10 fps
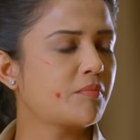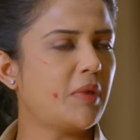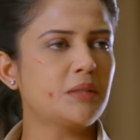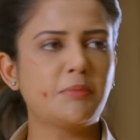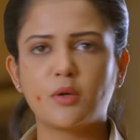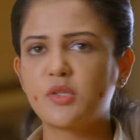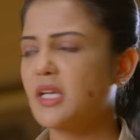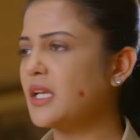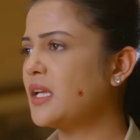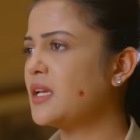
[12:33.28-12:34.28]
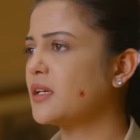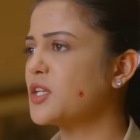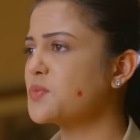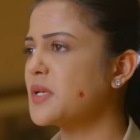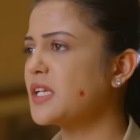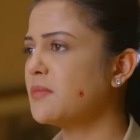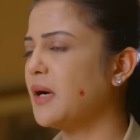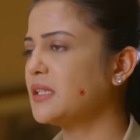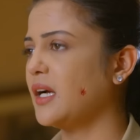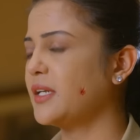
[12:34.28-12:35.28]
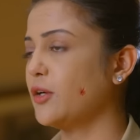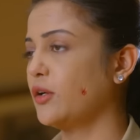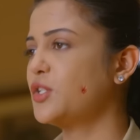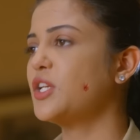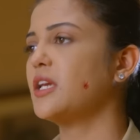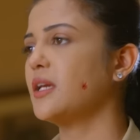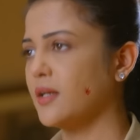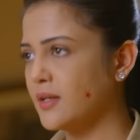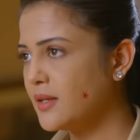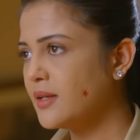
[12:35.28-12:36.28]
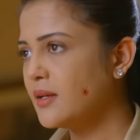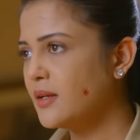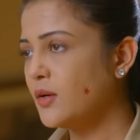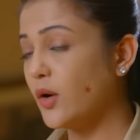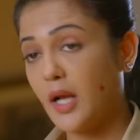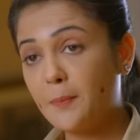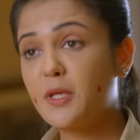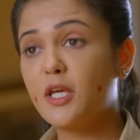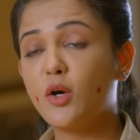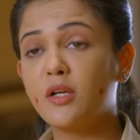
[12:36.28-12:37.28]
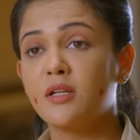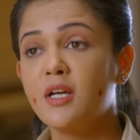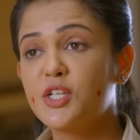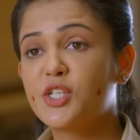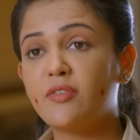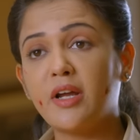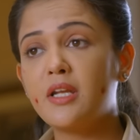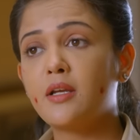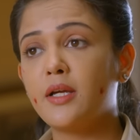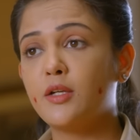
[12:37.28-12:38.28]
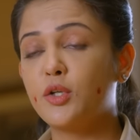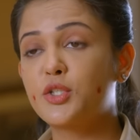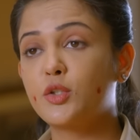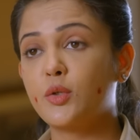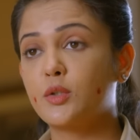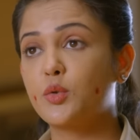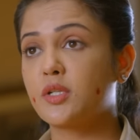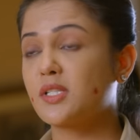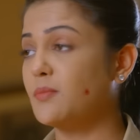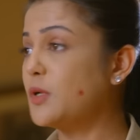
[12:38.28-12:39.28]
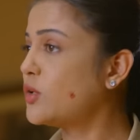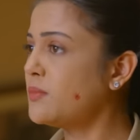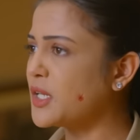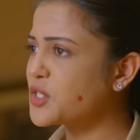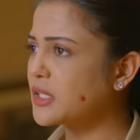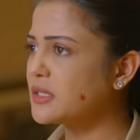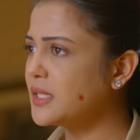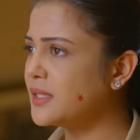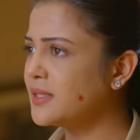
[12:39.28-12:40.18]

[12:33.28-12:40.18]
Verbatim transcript: बात भरोसे की नहीं है करिश्मा सिंह बात आइडियोलॉजी की है और आपकी और शिवानी की आइडियोलॉजी तो एक दूसरे से बिल्कुल मैच करती